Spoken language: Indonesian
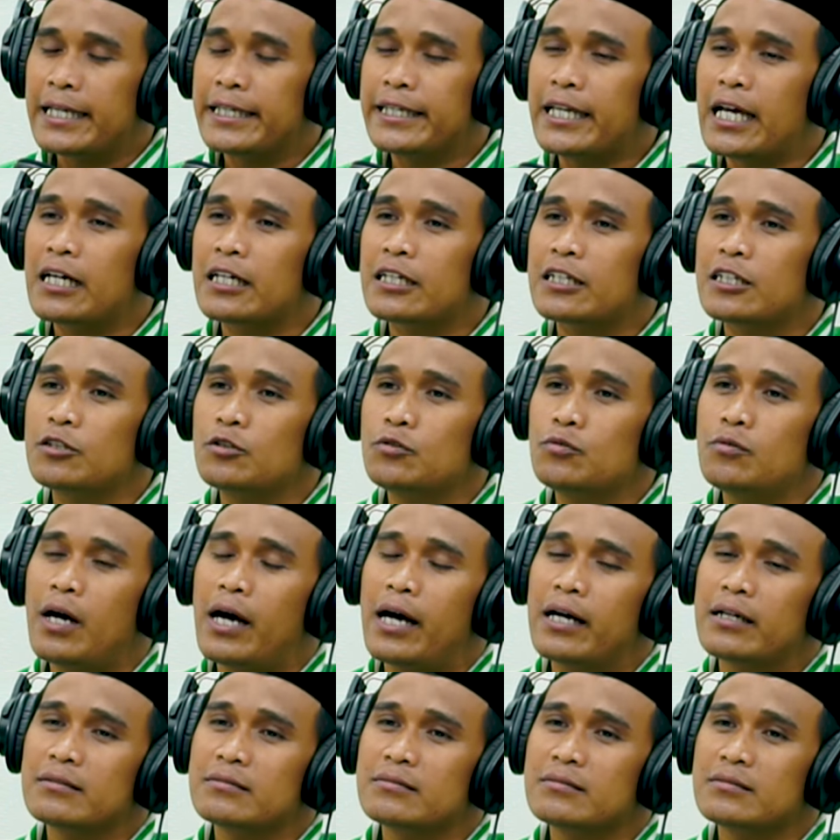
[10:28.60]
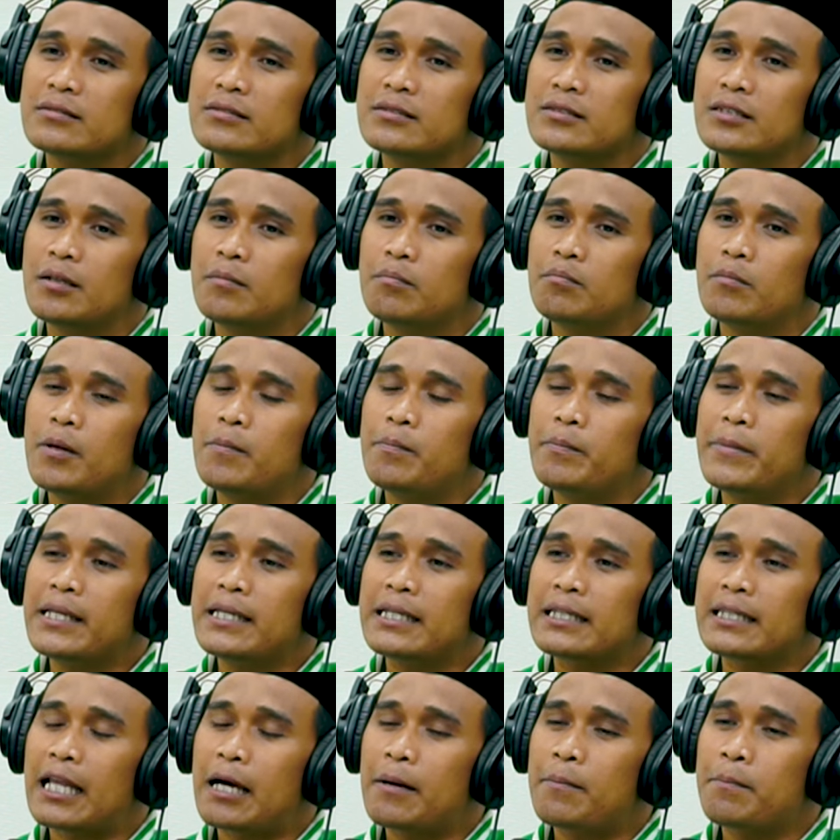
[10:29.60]
Yang kedua,
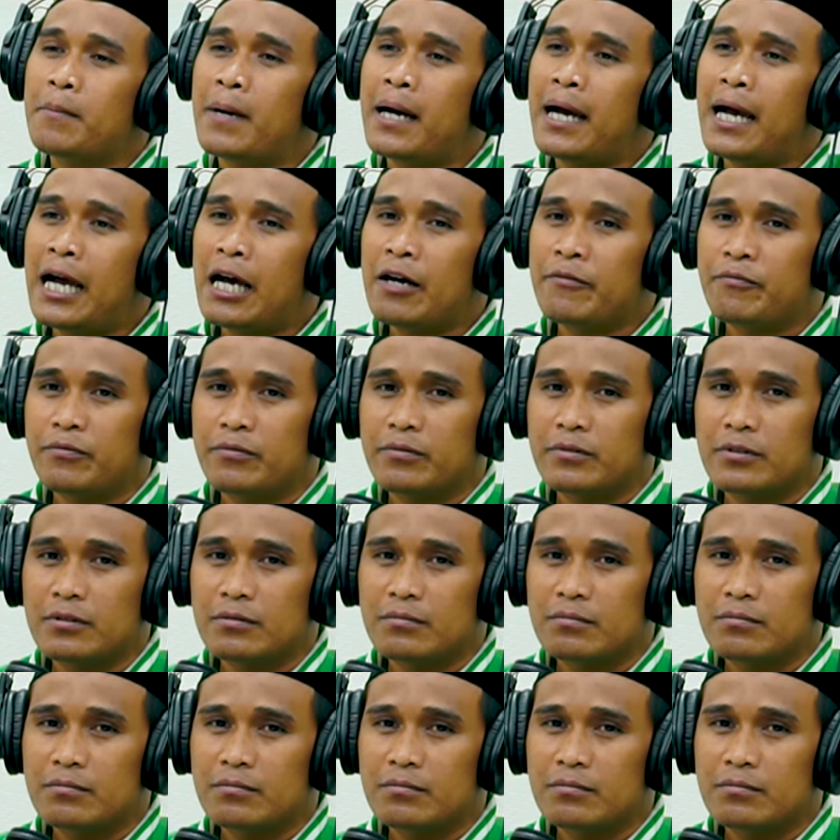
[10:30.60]
meminta maaf